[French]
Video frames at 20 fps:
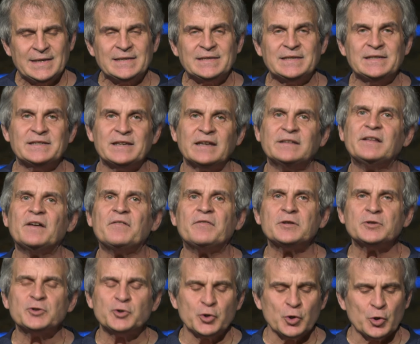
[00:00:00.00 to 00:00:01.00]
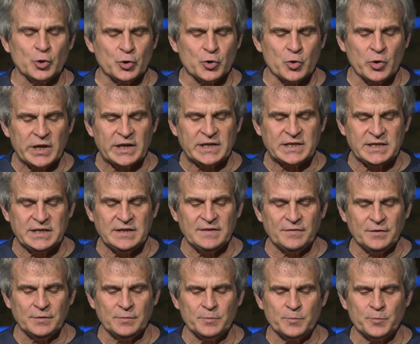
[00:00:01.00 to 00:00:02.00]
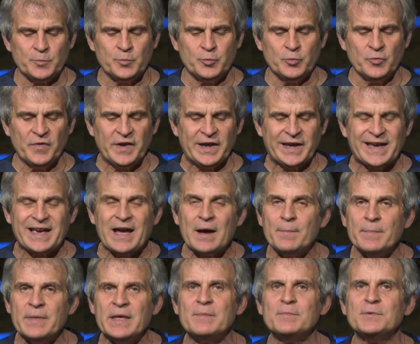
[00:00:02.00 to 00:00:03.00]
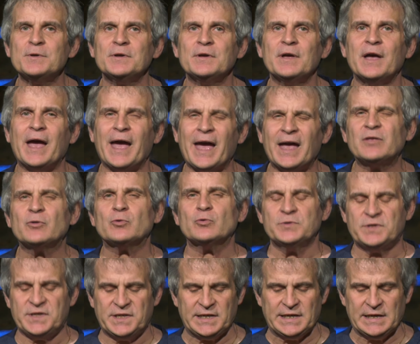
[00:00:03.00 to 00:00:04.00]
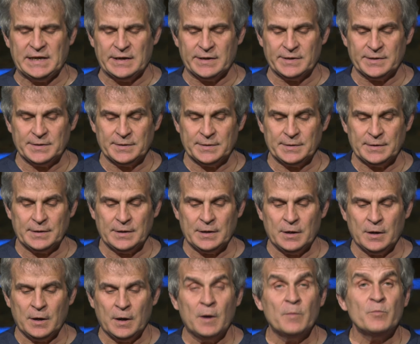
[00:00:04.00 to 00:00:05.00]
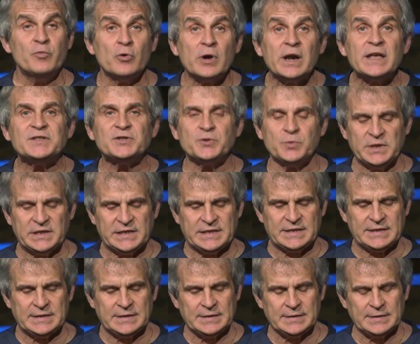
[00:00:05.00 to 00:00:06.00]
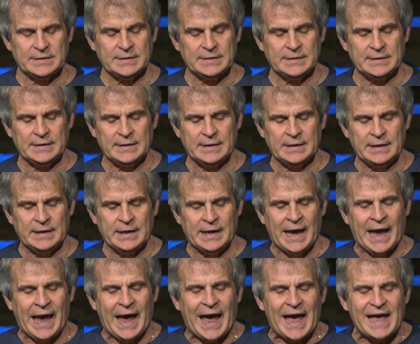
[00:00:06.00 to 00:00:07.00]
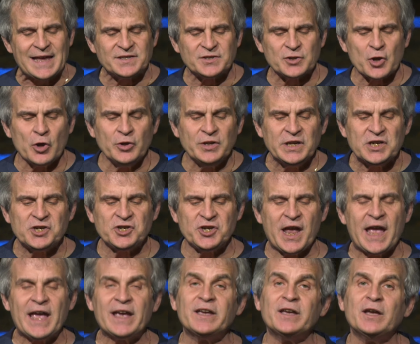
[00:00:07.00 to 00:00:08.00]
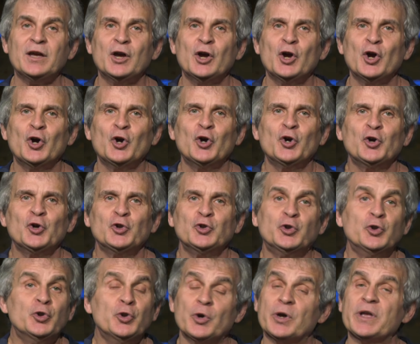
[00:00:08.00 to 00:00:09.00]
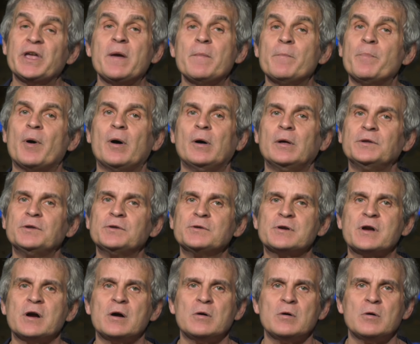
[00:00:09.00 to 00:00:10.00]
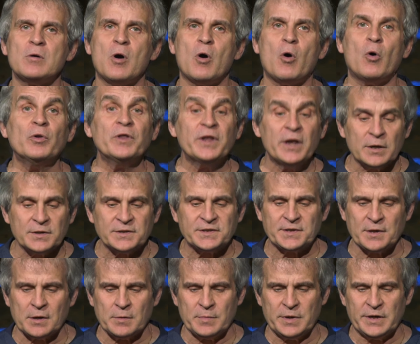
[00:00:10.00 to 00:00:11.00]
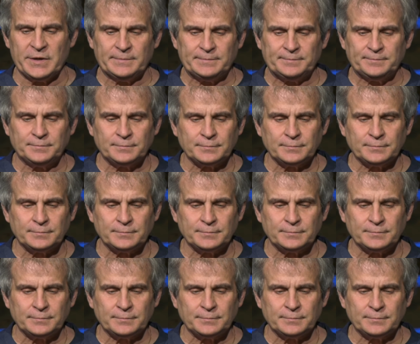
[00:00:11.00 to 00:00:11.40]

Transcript: Si cette aventure collective pouvait quand même être utile pour la suite, est-ce un échec de ne rien prendre quand on est ensemble